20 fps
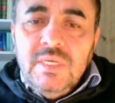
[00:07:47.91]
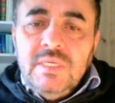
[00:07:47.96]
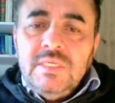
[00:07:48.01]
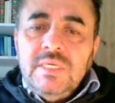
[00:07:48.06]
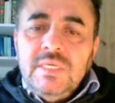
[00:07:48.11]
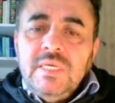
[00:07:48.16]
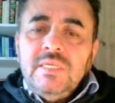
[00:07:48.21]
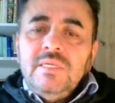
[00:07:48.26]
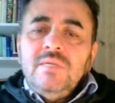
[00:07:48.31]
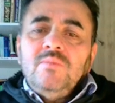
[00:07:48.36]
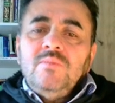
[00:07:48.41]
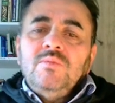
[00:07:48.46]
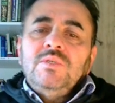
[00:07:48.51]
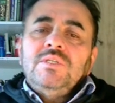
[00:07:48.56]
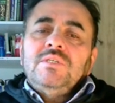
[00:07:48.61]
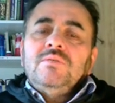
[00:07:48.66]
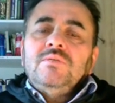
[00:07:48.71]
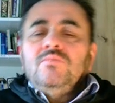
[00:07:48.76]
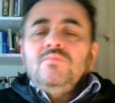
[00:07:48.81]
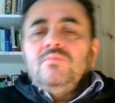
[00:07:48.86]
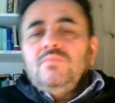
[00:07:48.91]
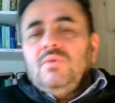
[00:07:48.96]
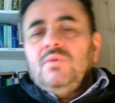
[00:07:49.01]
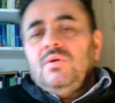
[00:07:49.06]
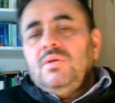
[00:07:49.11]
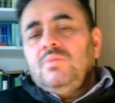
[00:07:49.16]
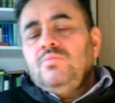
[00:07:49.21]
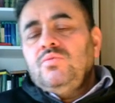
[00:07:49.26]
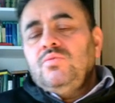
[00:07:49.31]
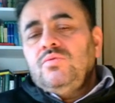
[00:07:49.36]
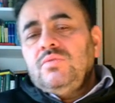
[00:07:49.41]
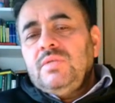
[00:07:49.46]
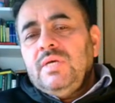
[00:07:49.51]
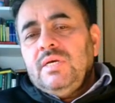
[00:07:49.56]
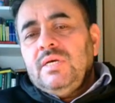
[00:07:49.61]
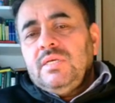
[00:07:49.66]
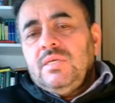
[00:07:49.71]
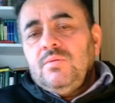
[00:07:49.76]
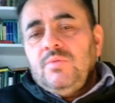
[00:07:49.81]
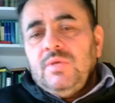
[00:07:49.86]
Yenilmiş böyle
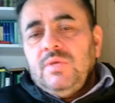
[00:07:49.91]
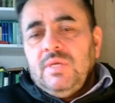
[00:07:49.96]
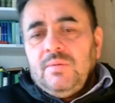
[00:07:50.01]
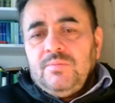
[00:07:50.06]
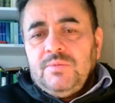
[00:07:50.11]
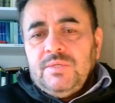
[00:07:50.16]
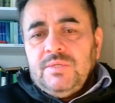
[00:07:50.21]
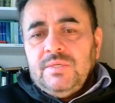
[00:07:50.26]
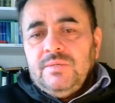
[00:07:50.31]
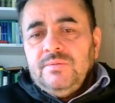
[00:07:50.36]
buğday gibi yaptı